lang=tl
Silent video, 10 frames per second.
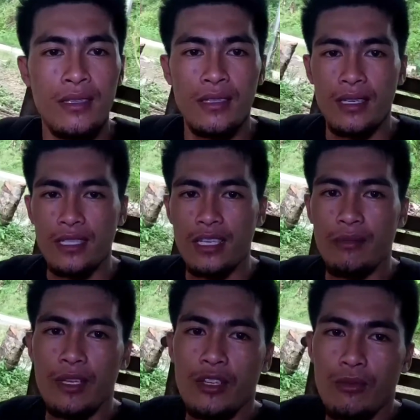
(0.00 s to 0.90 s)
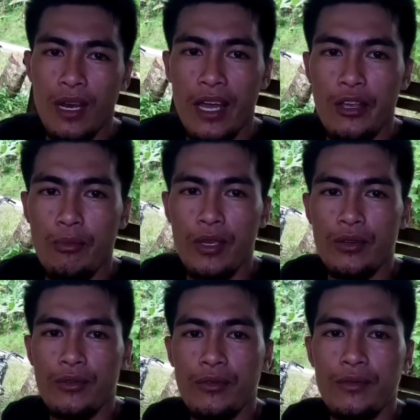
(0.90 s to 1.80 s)
Kasi medyo malayo pa
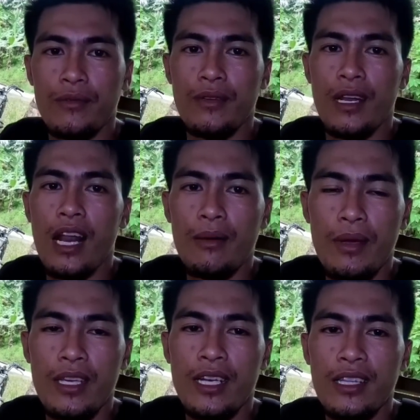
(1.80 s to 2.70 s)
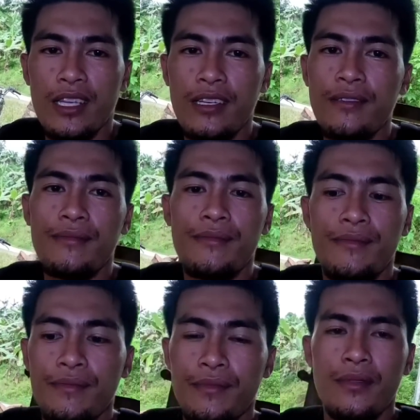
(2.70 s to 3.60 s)
yung lalakbayin natin.
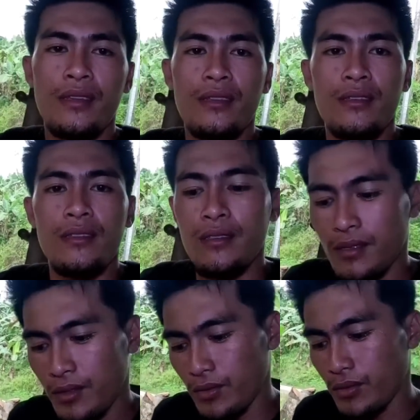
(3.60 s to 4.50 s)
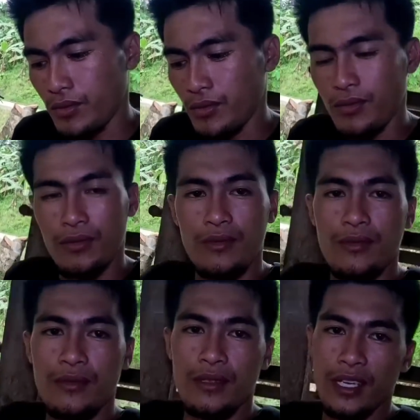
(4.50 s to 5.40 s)
So,
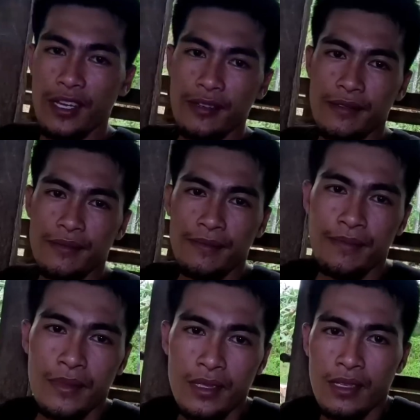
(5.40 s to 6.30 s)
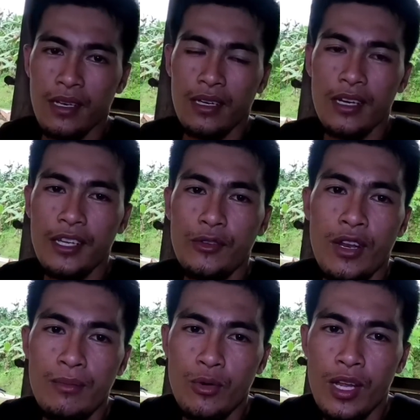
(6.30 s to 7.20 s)
yan. Hmm, dito
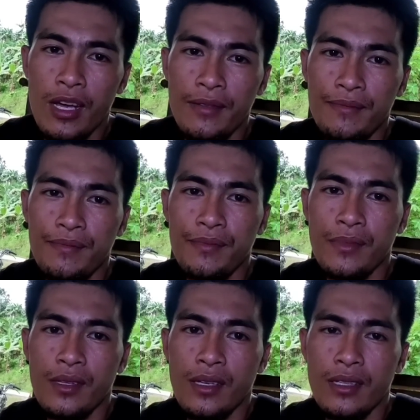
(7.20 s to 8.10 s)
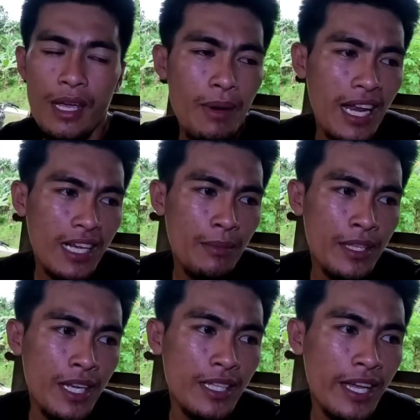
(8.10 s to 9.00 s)
lang muna. Tay, balik
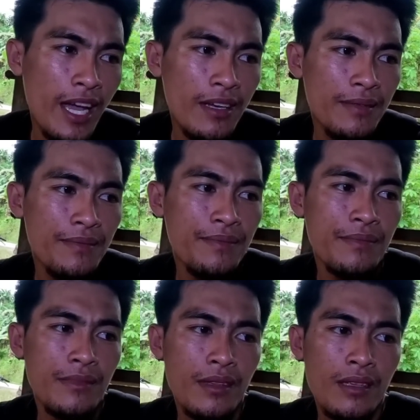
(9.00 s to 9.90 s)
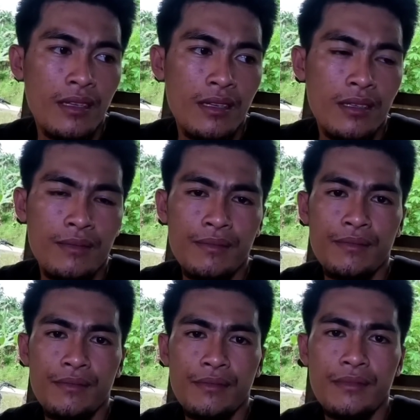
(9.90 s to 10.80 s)
rami dito tay ha. Oh, balik mo.
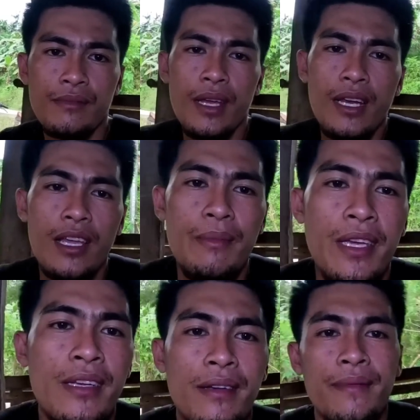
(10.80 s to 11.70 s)
Mm. Balik lagi mi.